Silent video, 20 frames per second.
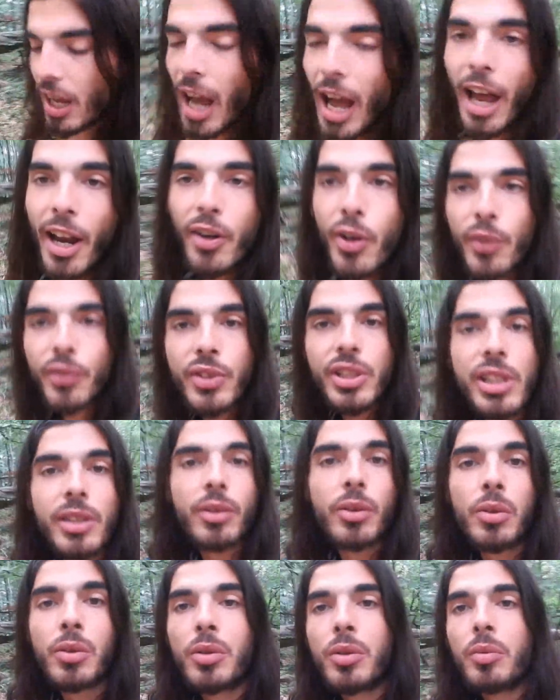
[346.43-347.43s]
un ovni,
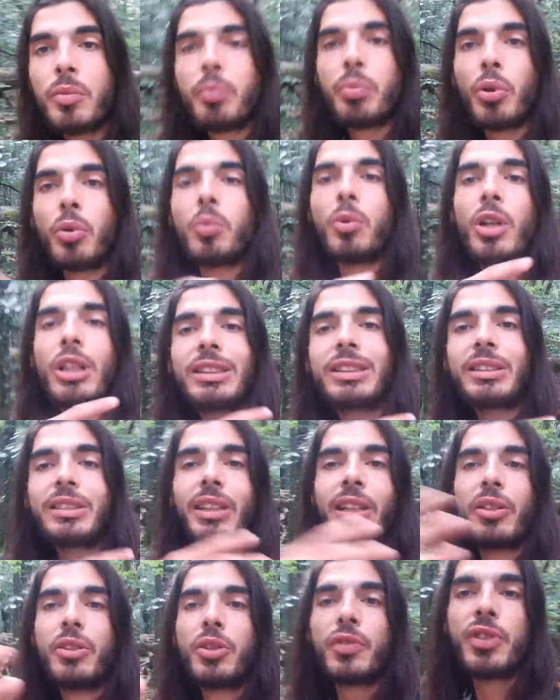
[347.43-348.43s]
pour moi, c'est
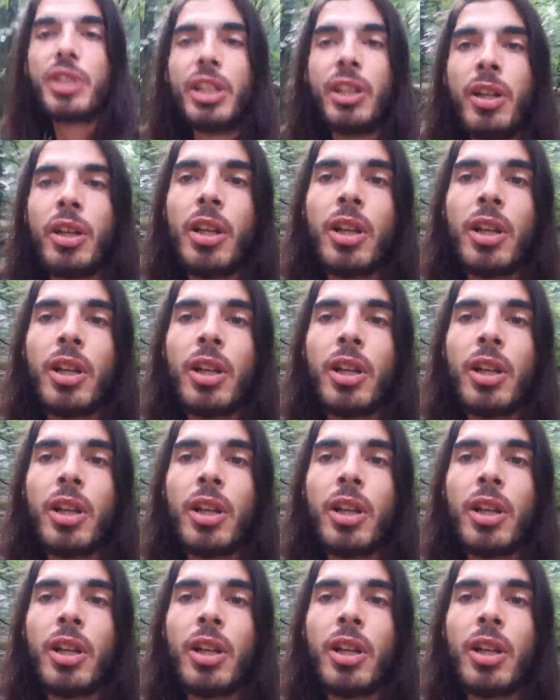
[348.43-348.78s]
un ovni.